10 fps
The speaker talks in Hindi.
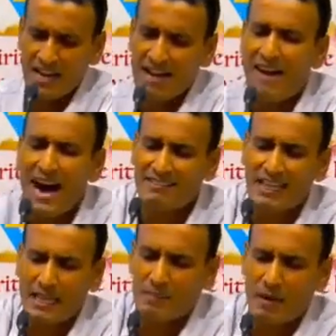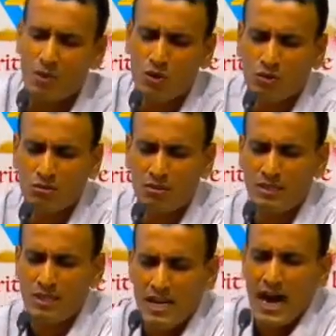धन्यवाद देते प्रभु
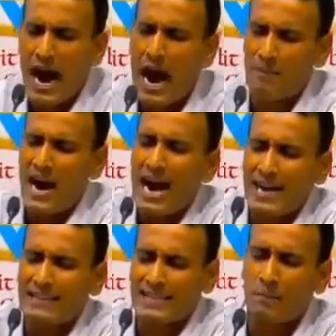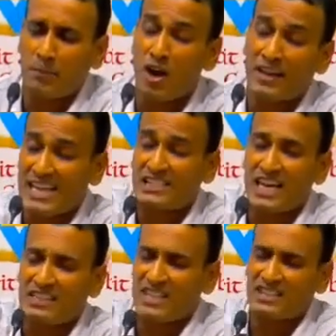आप आगे तक
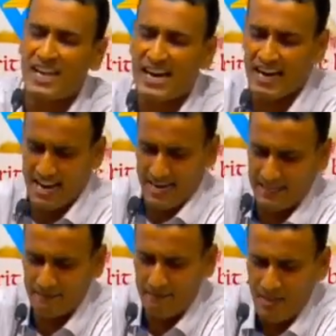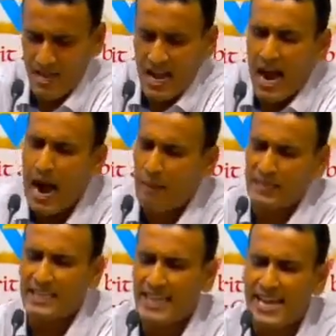प्रोग्रेस करते चले गए
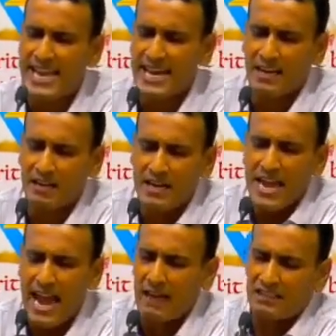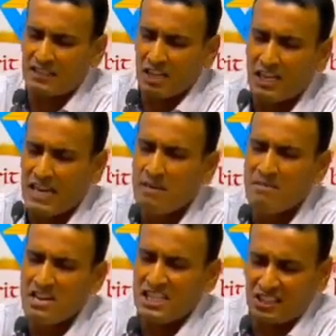आपकी डीलिंग एक सर्टन
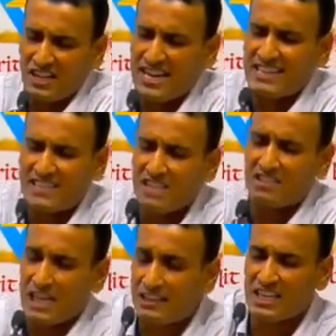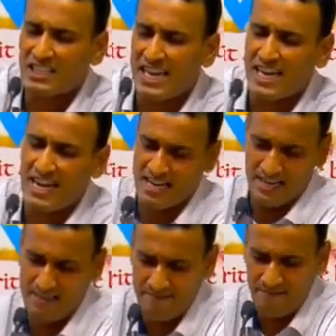मिनिस्ट्री के साथ चलती चली
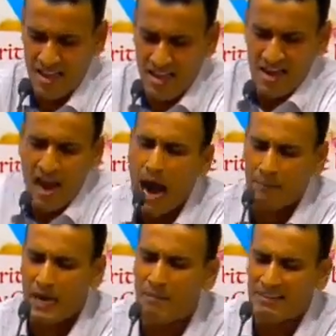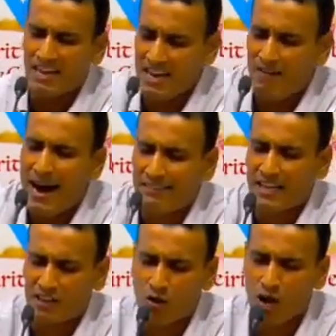गई आपका मैं धन्यवाद
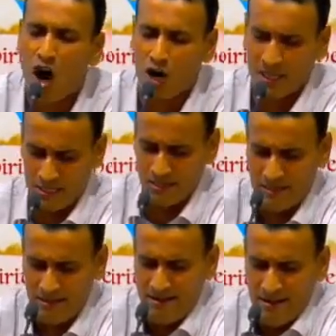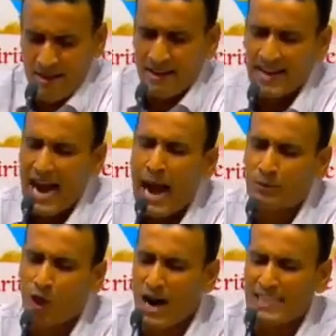देता हूं लॉर्ड कि
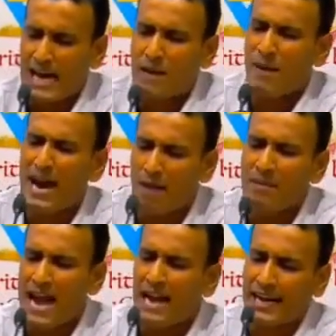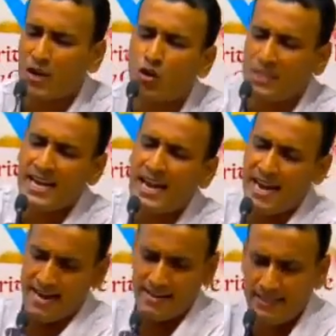आप 2012 में आके रुक नहीं
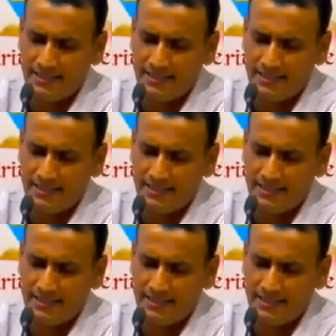गए